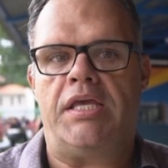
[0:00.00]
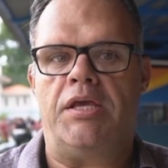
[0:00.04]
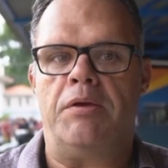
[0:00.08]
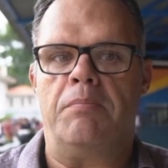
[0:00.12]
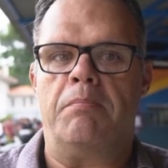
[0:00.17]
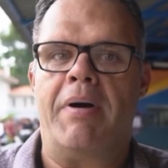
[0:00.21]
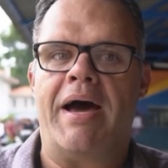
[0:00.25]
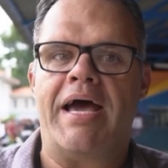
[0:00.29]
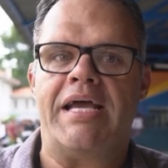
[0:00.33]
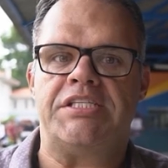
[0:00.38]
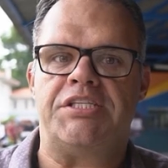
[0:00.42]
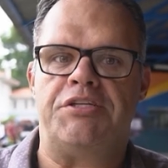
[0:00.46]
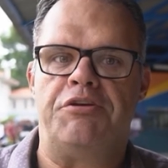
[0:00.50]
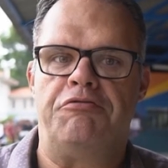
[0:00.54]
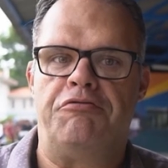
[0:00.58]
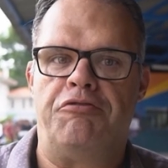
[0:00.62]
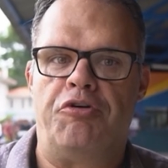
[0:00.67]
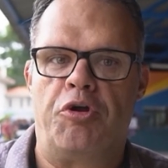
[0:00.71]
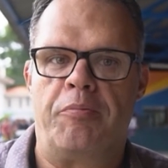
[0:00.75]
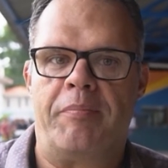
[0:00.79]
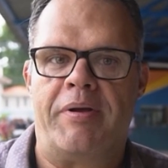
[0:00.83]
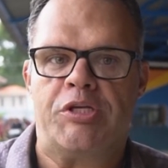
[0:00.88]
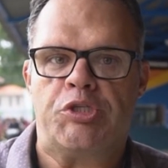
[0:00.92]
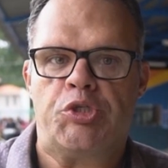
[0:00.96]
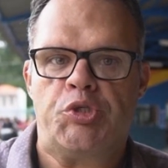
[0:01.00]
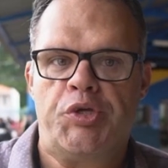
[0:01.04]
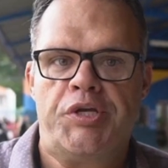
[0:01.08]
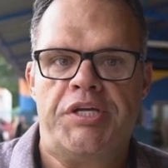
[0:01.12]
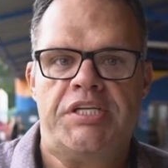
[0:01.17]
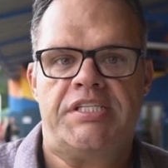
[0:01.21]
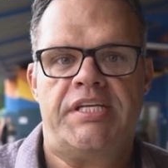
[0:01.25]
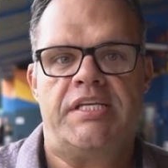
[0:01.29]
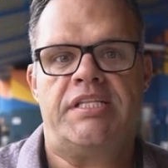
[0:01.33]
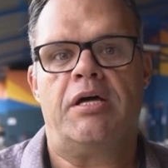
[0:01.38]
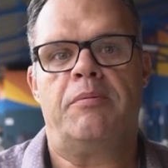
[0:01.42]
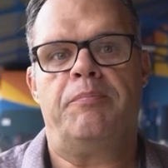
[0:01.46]
que mais
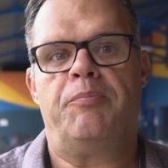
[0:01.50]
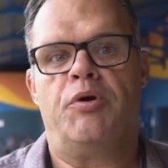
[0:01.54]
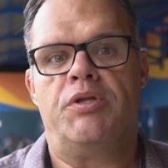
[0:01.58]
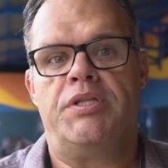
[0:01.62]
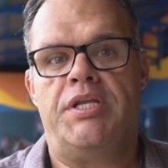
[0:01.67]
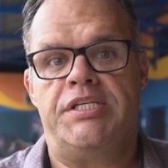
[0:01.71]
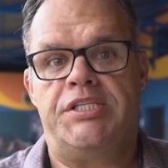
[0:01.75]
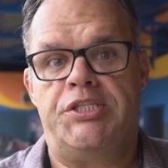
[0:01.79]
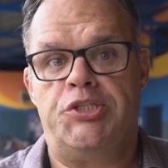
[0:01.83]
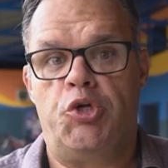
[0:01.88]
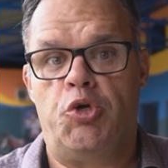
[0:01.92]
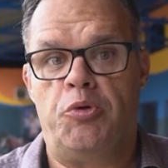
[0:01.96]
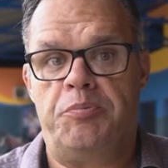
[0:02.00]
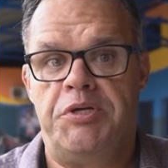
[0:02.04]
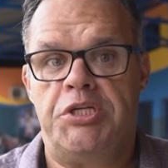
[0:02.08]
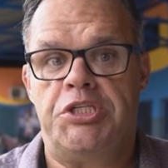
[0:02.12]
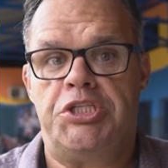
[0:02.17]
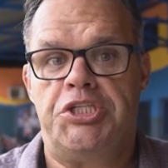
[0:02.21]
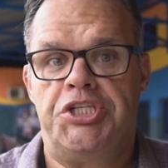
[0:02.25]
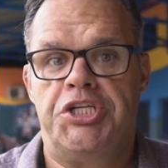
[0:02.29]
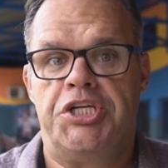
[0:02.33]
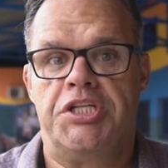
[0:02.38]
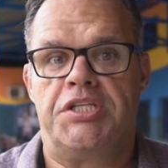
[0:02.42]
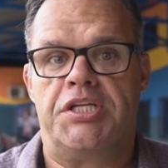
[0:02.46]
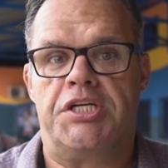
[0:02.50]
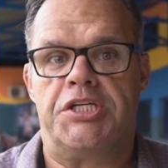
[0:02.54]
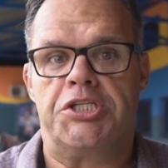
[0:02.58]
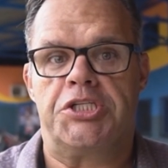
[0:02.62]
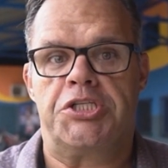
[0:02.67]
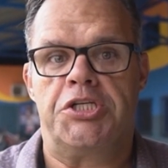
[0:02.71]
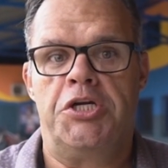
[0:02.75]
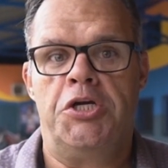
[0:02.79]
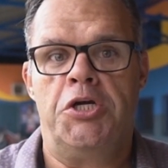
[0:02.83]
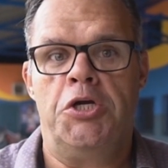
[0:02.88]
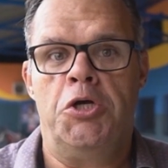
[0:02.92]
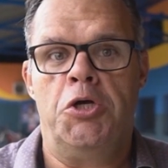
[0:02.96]
informações ainda podem ser
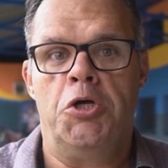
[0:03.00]
obtidas